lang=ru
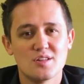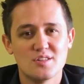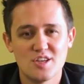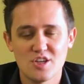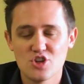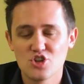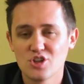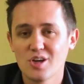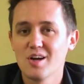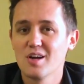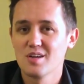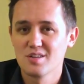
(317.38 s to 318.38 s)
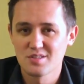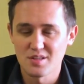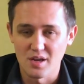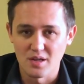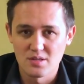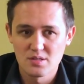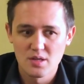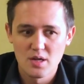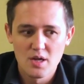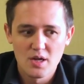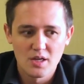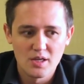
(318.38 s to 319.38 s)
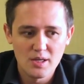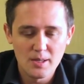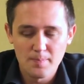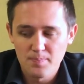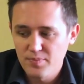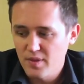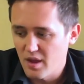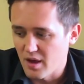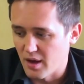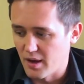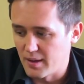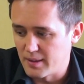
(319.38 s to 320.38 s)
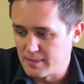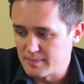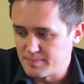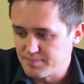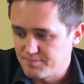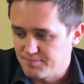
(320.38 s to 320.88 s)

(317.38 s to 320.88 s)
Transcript: денежных средств. И э,